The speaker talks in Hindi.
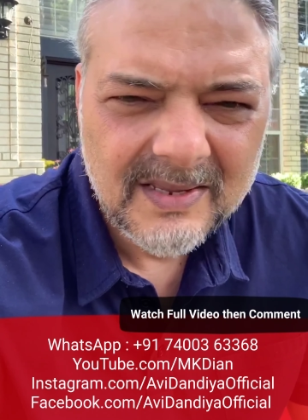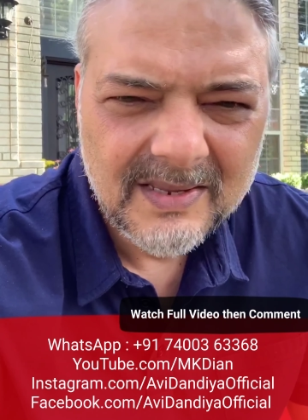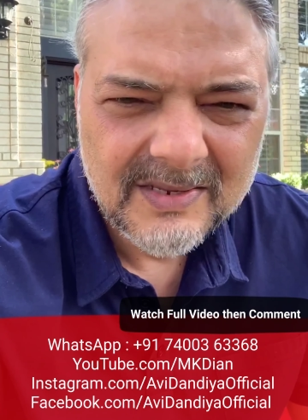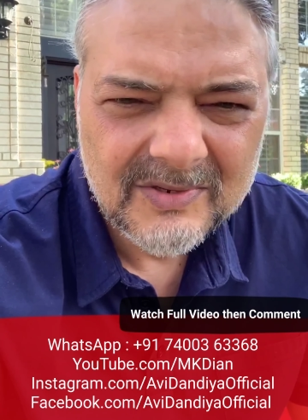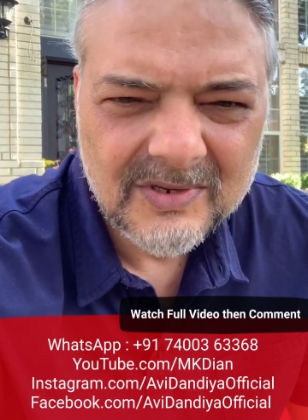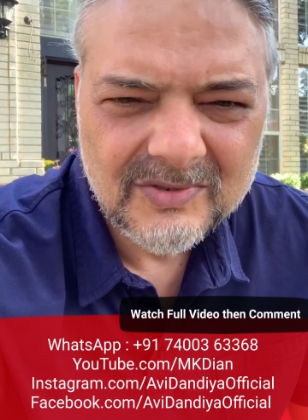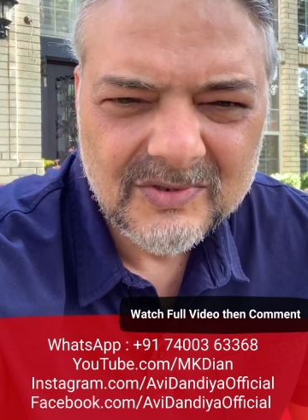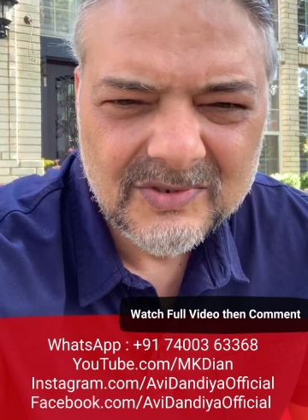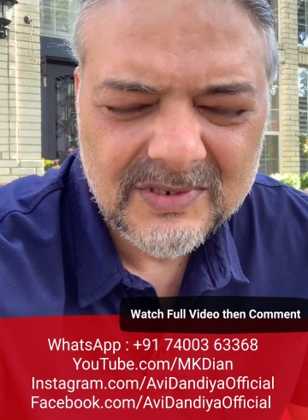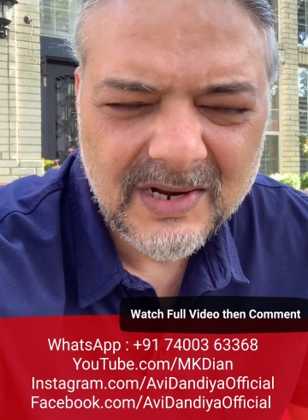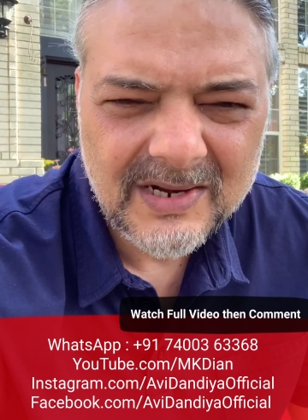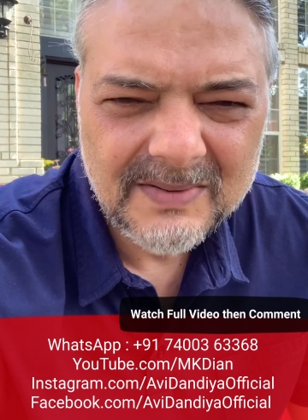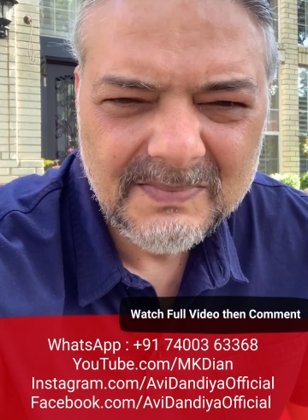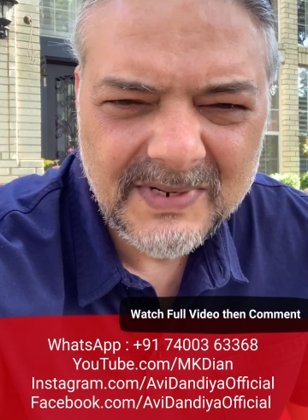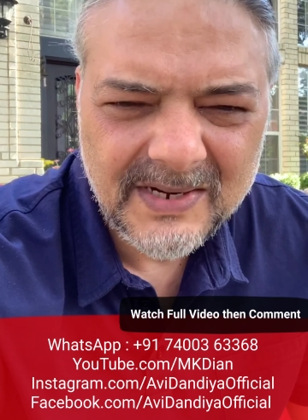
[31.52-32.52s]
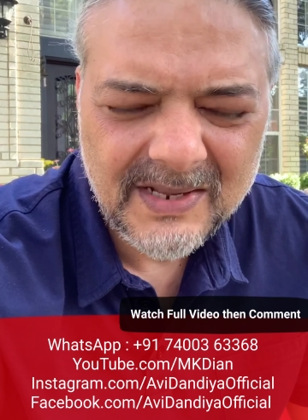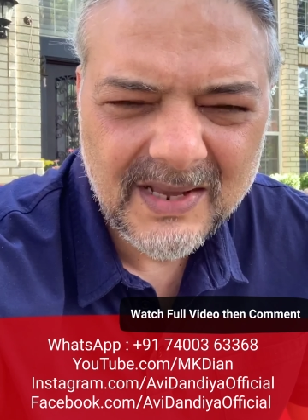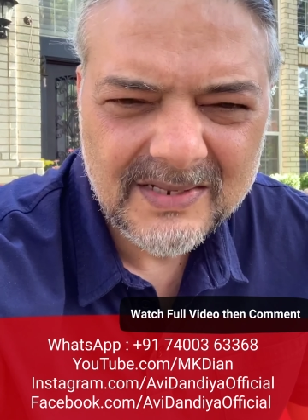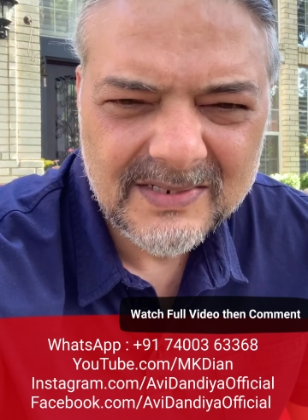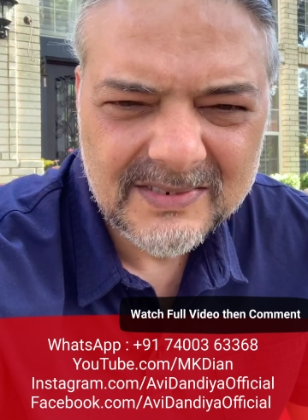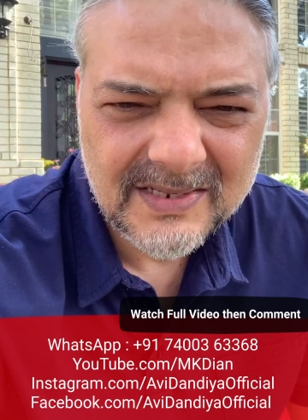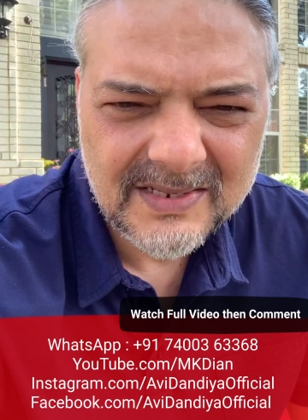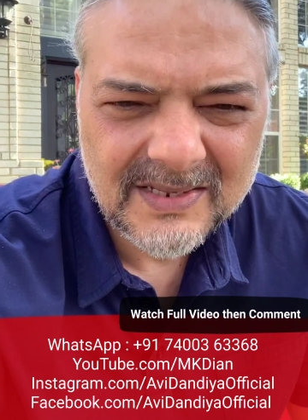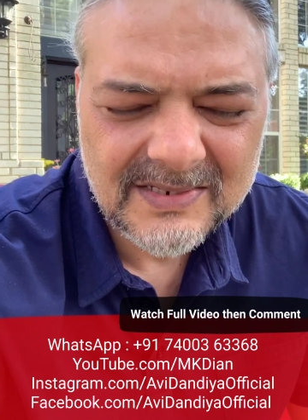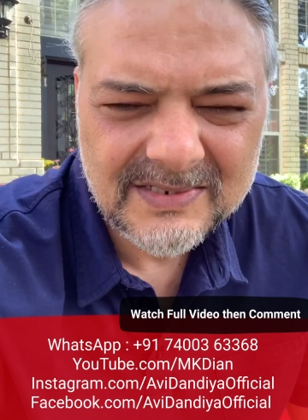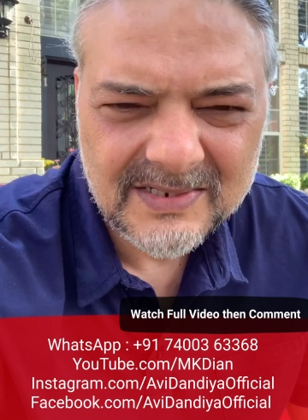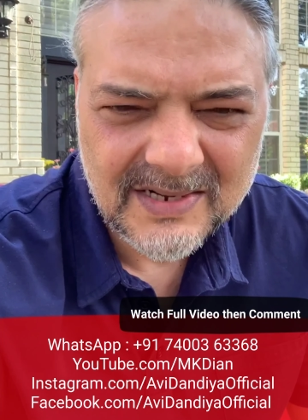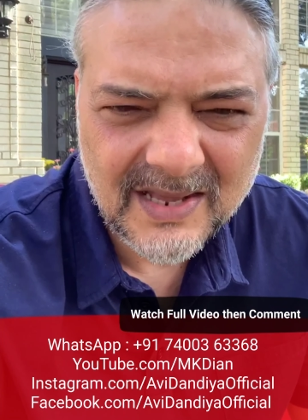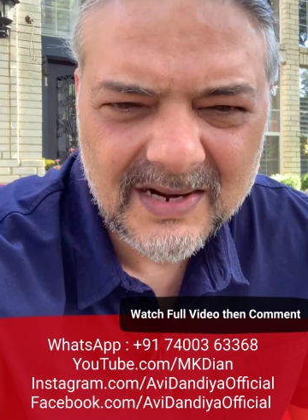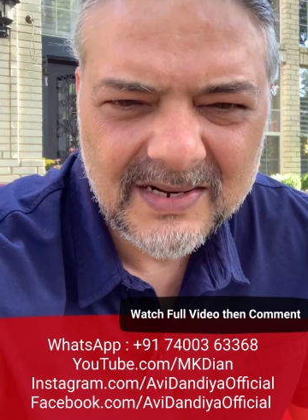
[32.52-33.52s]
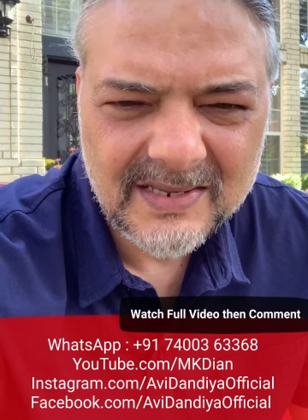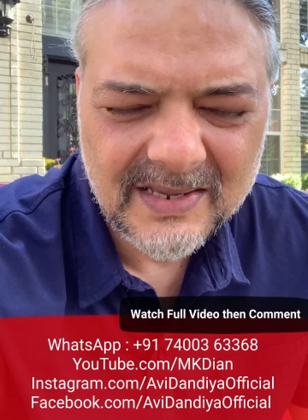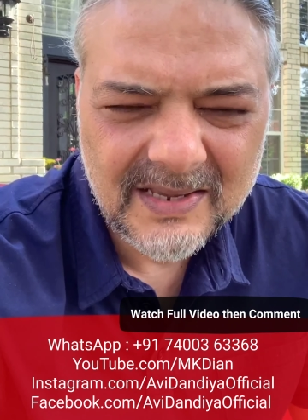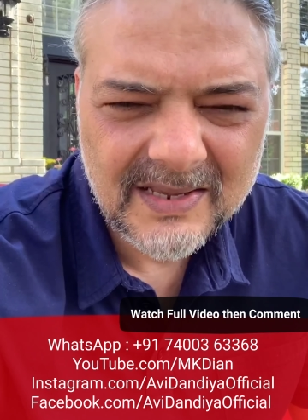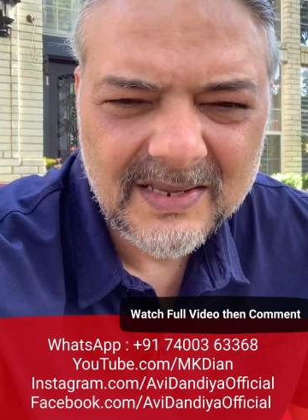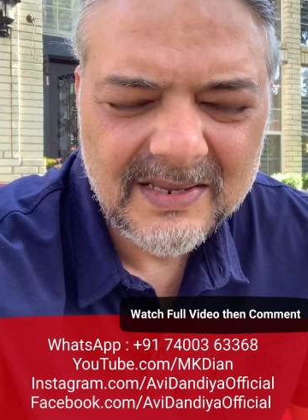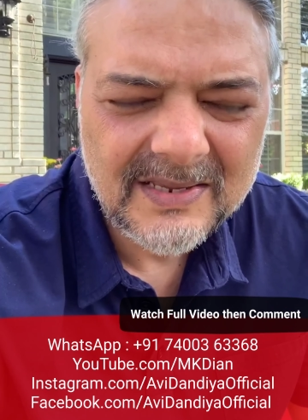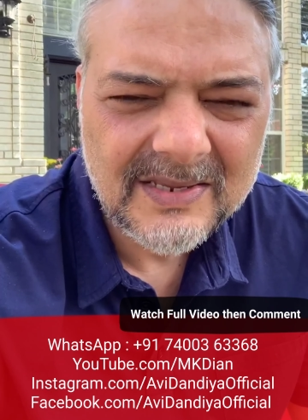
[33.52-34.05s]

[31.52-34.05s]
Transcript: ये जो हिंदुस्तान की मीडिया जितना ज़्यादा चिल्ला रही है